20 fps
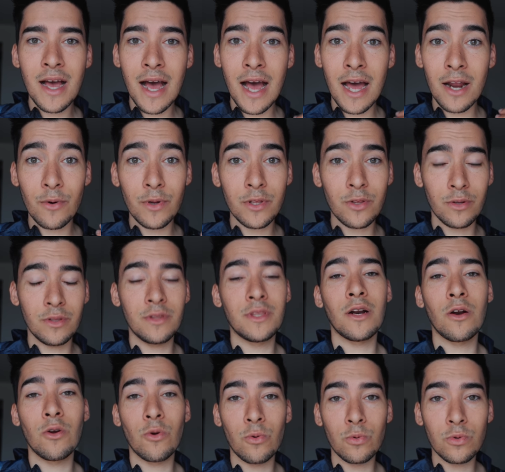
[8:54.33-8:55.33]
a nuestro
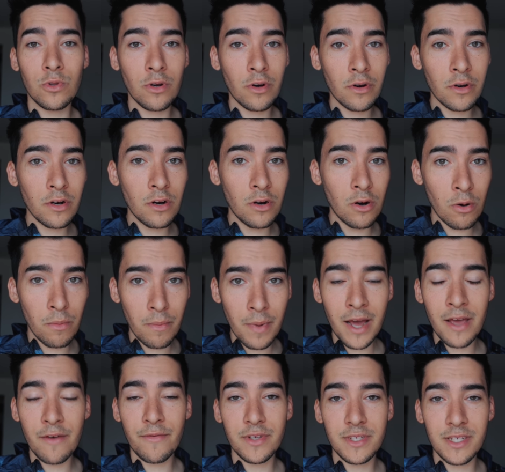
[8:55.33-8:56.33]
interlocutor lo
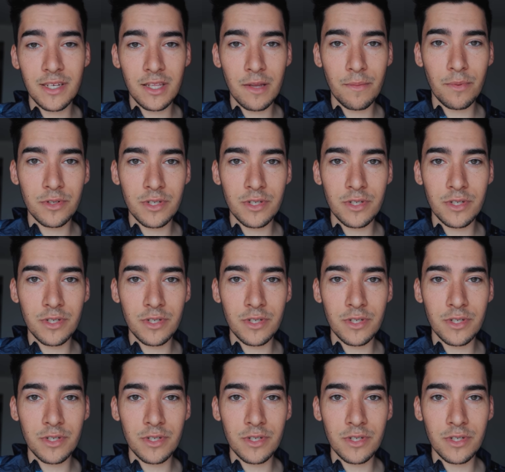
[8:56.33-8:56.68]
más eficiente